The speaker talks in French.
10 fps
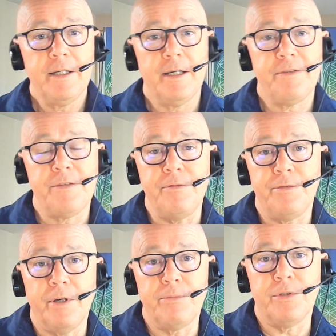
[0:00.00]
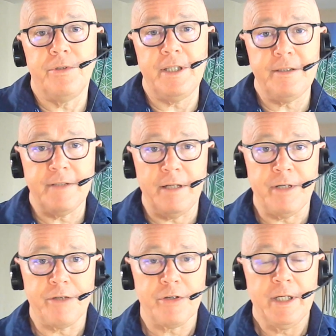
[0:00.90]
Hein, c'est une forme
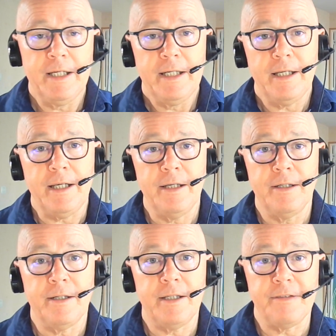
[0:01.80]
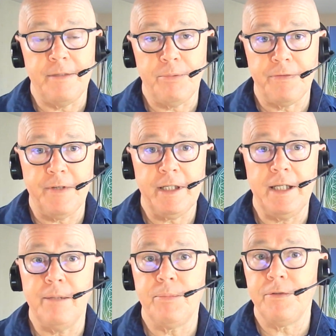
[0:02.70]
d'esclavage. Euh, et, c'est pour ça
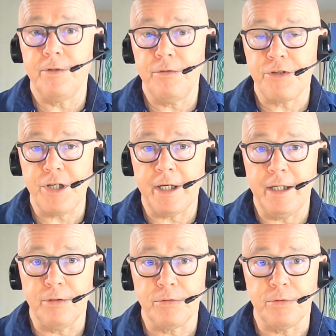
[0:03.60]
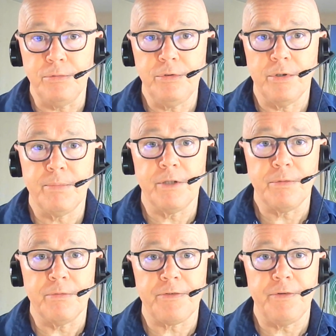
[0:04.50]
qu'il est important de chacun d'entre nous d'en prendre
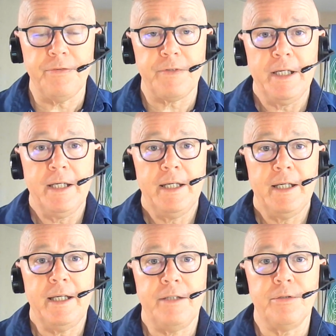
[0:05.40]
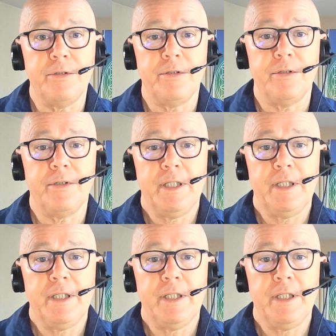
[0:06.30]
conscience et de,